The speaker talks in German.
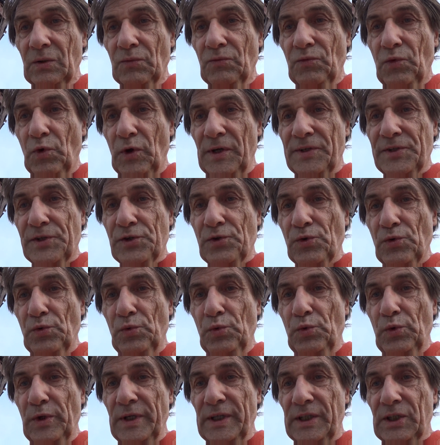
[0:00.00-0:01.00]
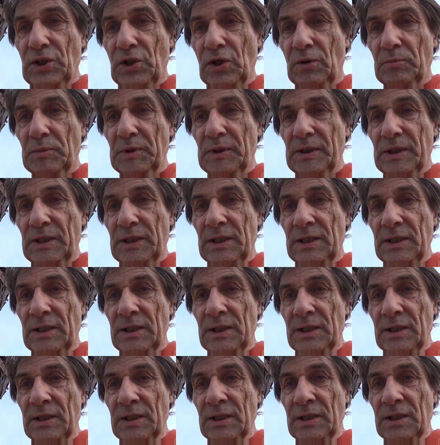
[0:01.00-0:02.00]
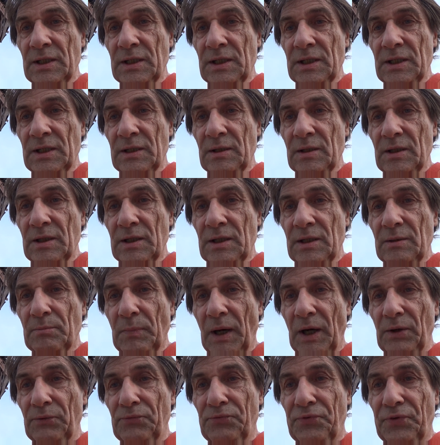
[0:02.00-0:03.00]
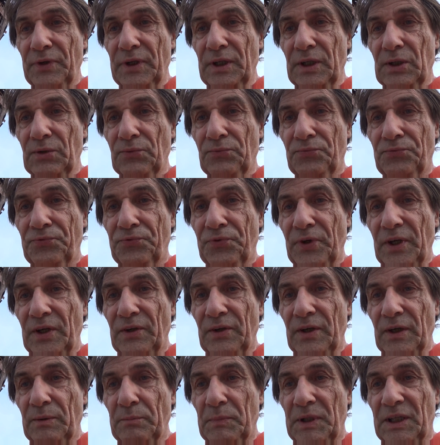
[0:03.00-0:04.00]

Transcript: wo ich zur Ruhe komme, meinen Frieden finde,